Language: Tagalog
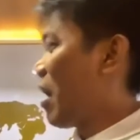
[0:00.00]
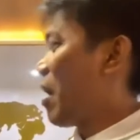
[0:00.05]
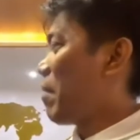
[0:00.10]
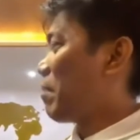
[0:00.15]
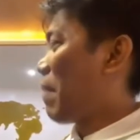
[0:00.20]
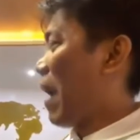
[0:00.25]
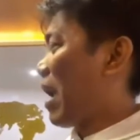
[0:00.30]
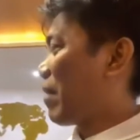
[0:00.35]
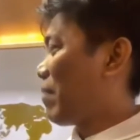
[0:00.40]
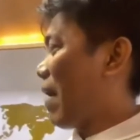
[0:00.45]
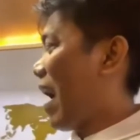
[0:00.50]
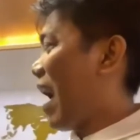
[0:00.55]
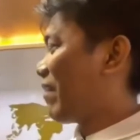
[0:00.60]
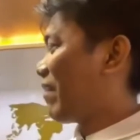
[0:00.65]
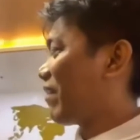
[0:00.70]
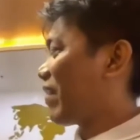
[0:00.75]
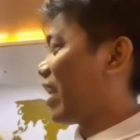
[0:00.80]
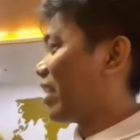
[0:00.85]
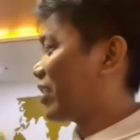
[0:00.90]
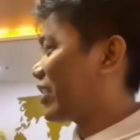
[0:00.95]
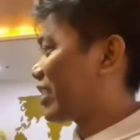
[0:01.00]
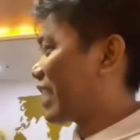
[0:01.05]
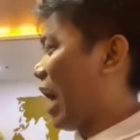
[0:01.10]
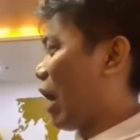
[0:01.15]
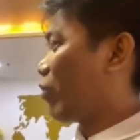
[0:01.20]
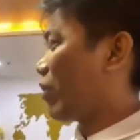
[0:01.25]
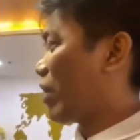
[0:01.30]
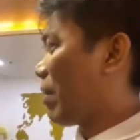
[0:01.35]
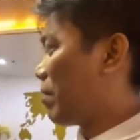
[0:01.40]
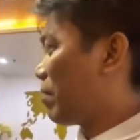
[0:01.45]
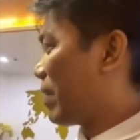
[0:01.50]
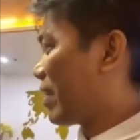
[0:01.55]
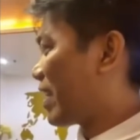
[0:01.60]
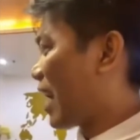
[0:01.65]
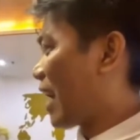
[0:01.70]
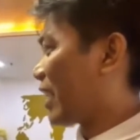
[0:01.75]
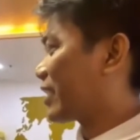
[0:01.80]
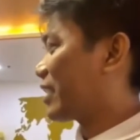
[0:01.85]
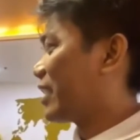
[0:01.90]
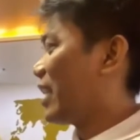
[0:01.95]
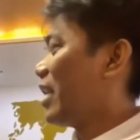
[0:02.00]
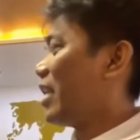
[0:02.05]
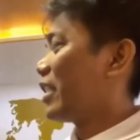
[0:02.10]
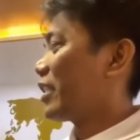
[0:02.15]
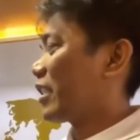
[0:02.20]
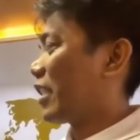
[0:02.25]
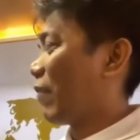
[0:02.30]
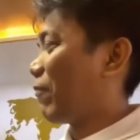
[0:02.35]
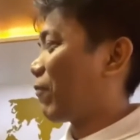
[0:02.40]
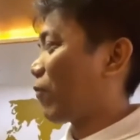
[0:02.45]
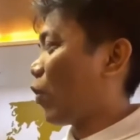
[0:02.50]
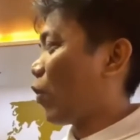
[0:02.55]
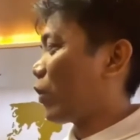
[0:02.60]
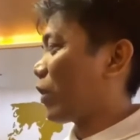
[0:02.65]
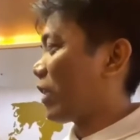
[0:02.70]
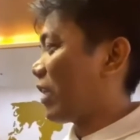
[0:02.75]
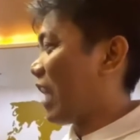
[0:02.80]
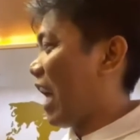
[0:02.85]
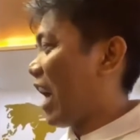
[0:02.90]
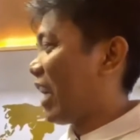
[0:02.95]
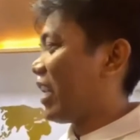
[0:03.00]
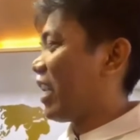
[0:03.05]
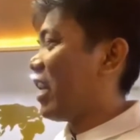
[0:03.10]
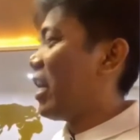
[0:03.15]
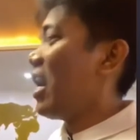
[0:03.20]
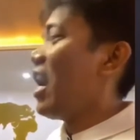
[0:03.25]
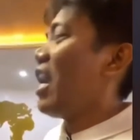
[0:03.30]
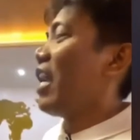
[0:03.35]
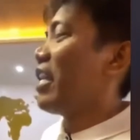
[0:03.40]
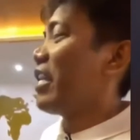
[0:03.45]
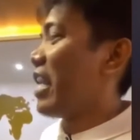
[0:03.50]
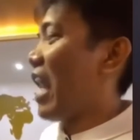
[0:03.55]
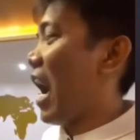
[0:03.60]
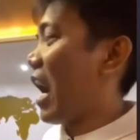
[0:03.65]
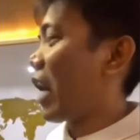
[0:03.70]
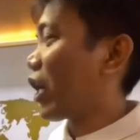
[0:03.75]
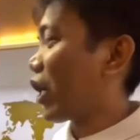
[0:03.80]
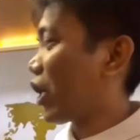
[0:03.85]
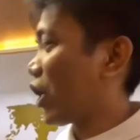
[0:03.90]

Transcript: 500 sako ng bigas sa frontliner ng